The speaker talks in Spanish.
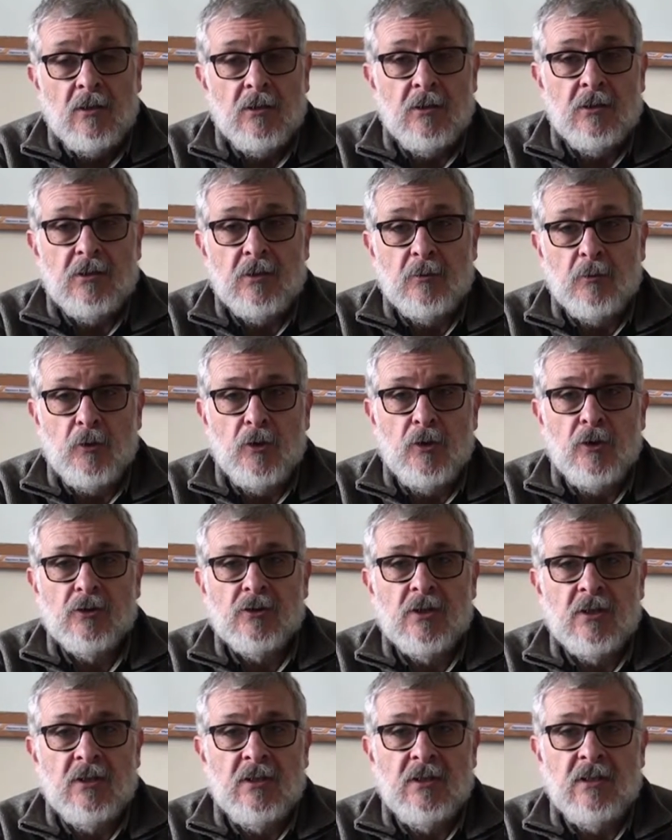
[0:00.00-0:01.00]

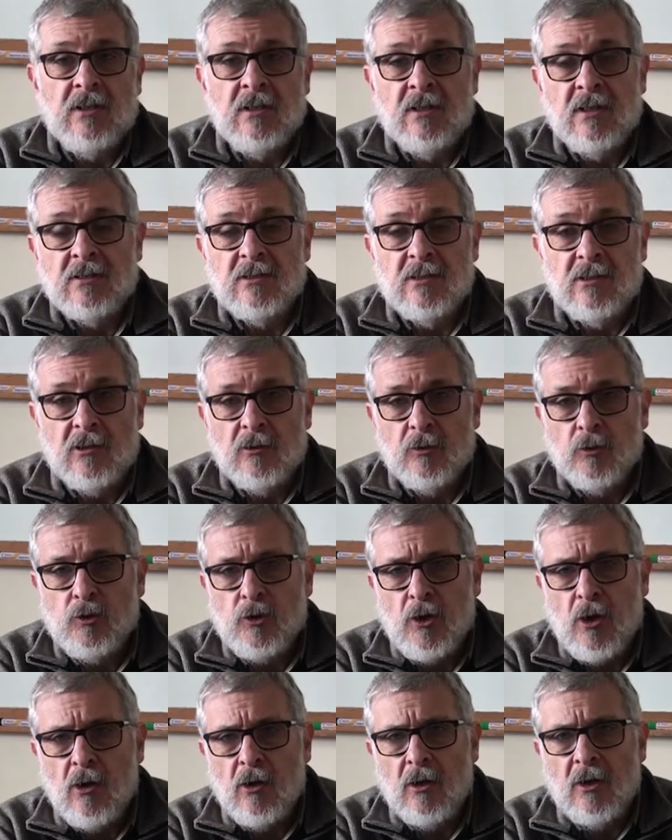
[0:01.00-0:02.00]
distribuidos en distintas
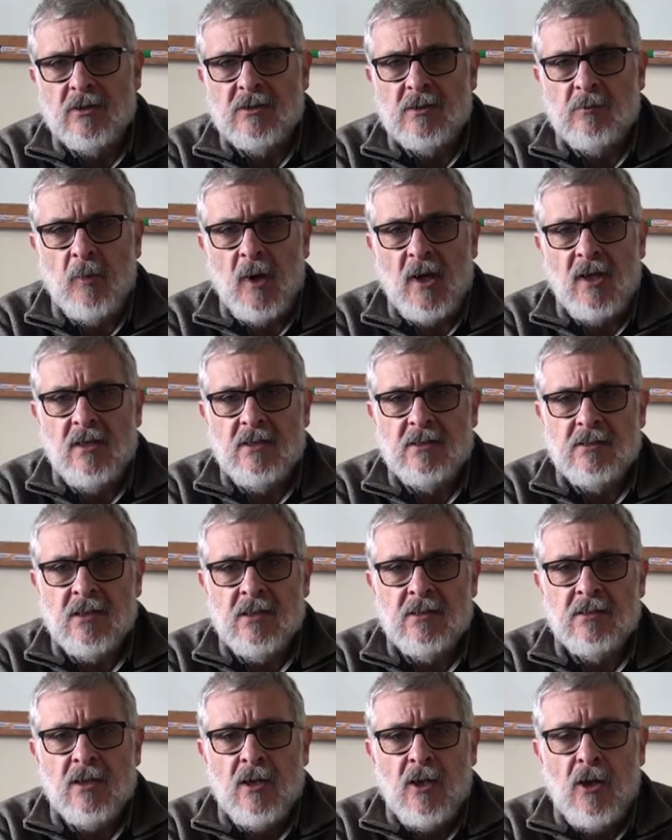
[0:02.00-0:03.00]
instituciones y
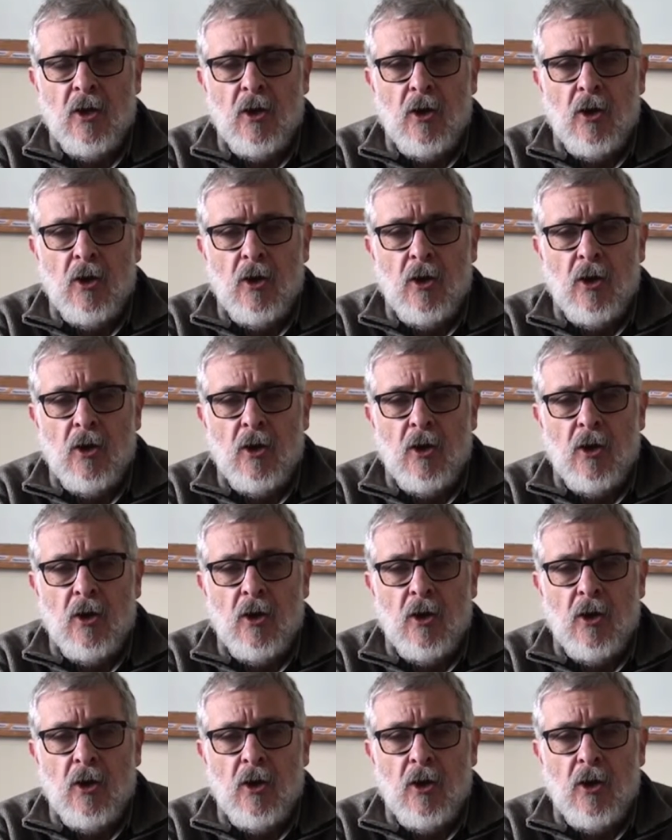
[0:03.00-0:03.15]
países,